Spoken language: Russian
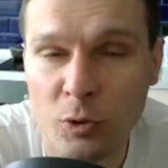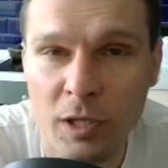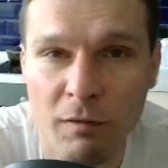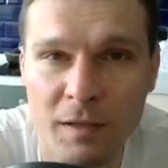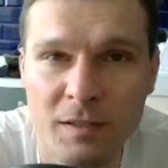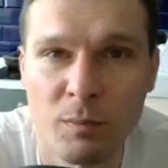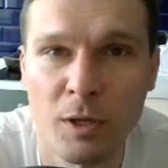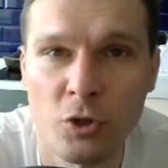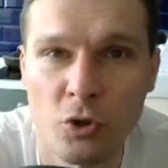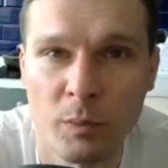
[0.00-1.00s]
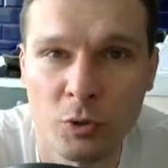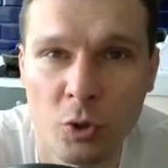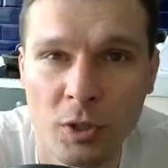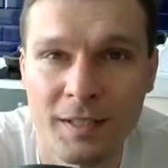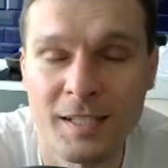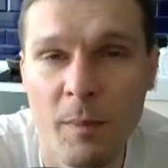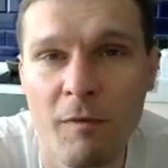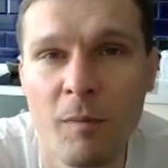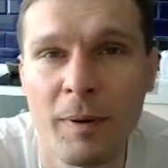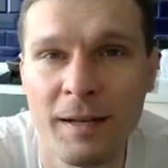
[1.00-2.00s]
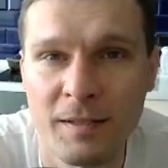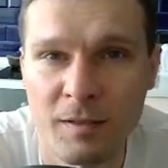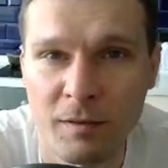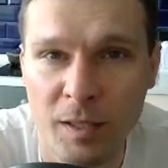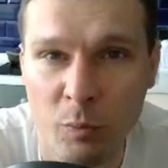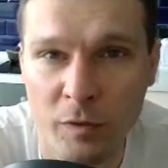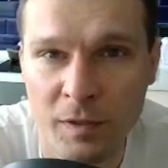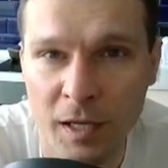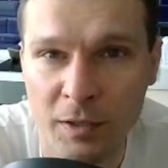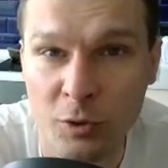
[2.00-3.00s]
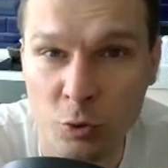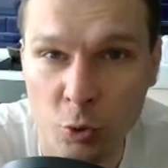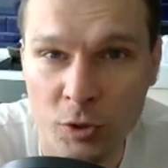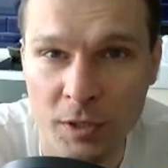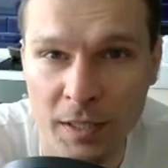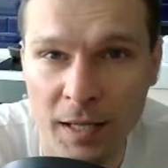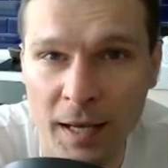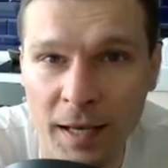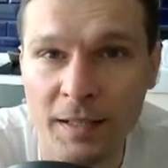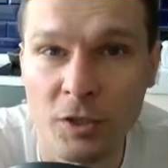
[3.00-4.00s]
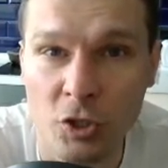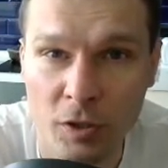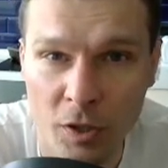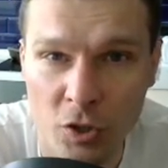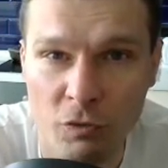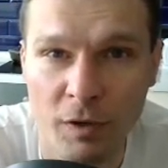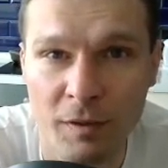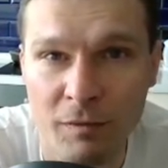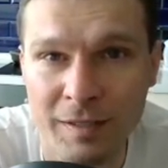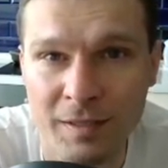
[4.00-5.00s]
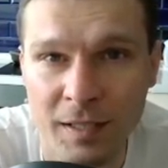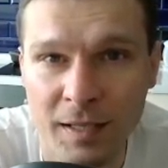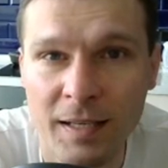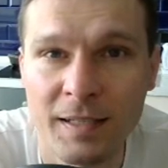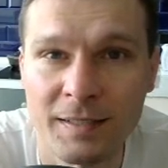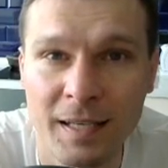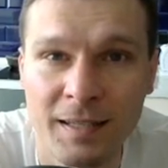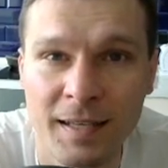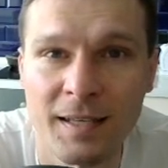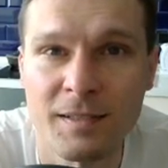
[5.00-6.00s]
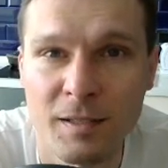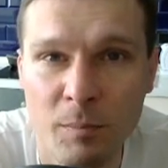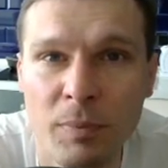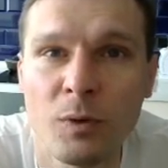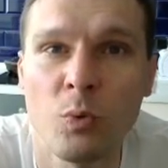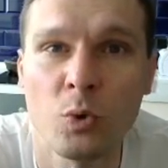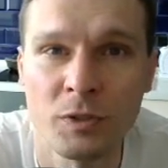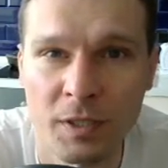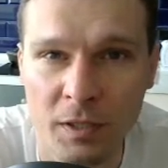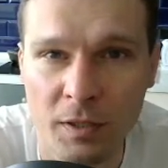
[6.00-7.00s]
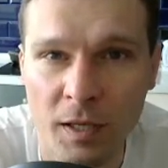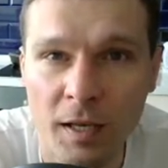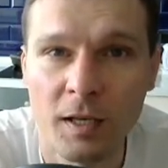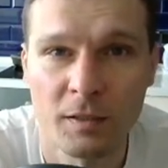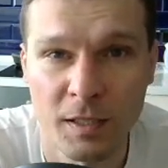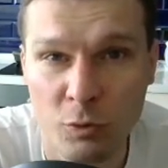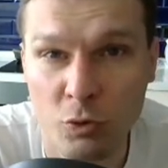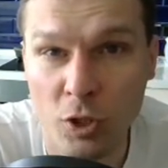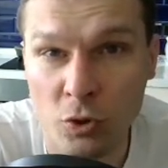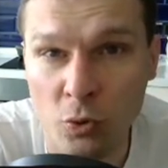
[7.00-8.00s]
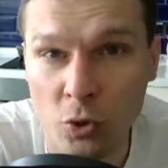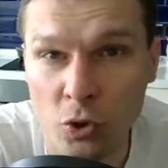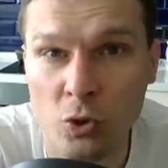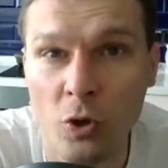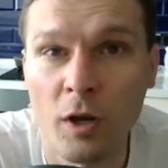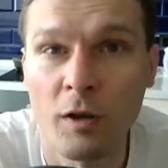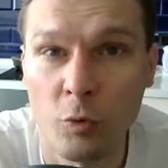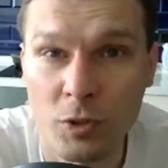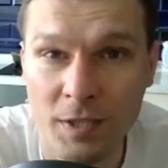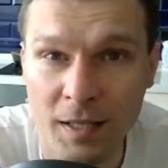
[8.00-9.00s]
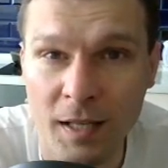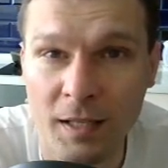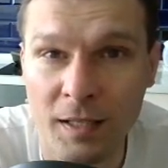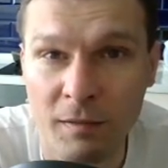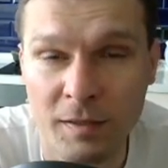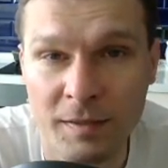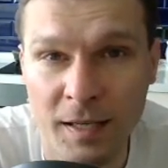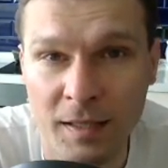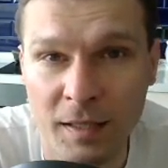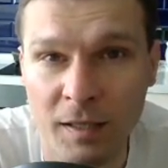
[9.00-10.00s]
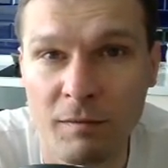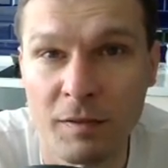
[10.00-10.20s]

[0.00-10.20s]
для вас небольшой обзор самого полезного, на мой взгляд, ресурса для начинающего инвестора сайта Simply Wall Street. Сразу скажу, что функционал этого сайта в